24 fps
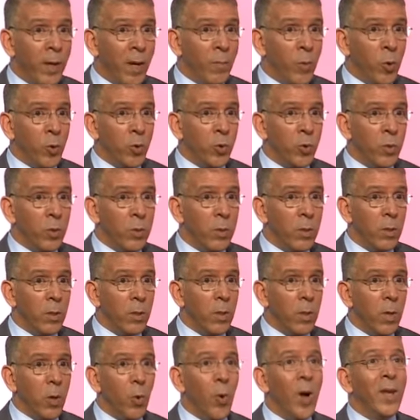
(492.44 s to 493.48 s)
وهذا
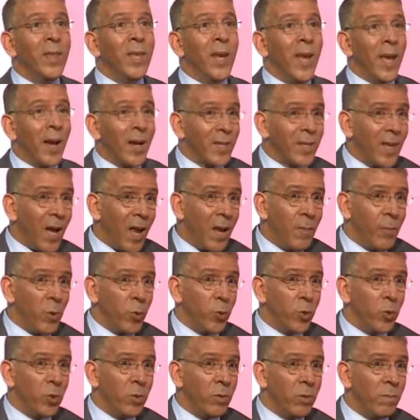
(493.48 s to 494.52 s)
التخوين الموجود
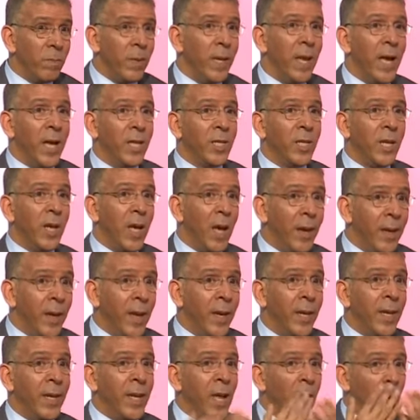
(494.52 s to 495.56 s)
وهذا الاقصاء
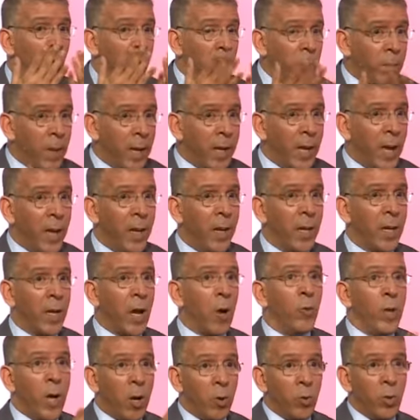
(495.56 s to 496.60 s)
الموجود صح. من اجل
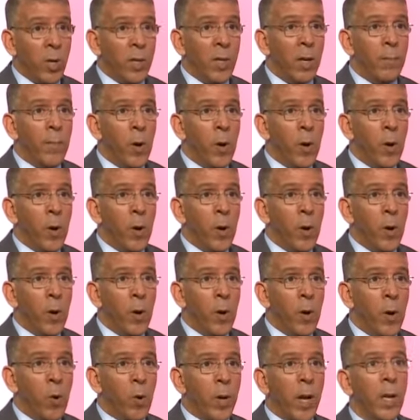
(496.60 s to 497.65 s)
انني ناخذ مكانك او
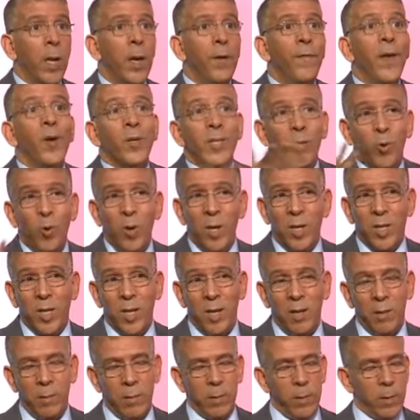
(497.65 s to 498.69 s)
ناخذ هذا الموقع
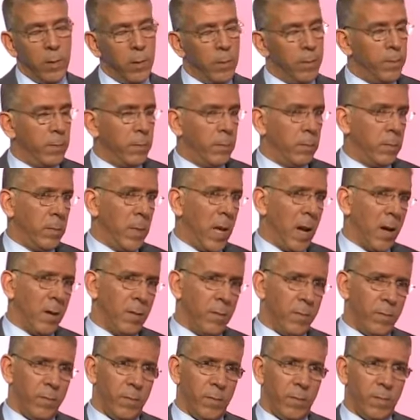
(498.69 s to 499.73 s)
فنقصي كل شيء
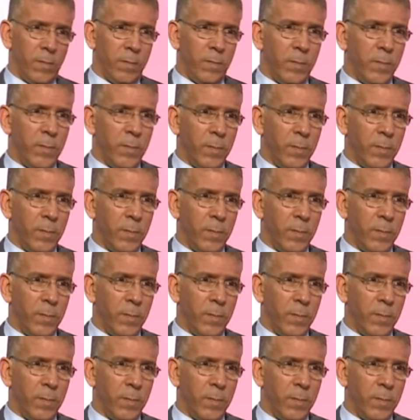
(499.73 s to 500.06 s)
اساليب آه،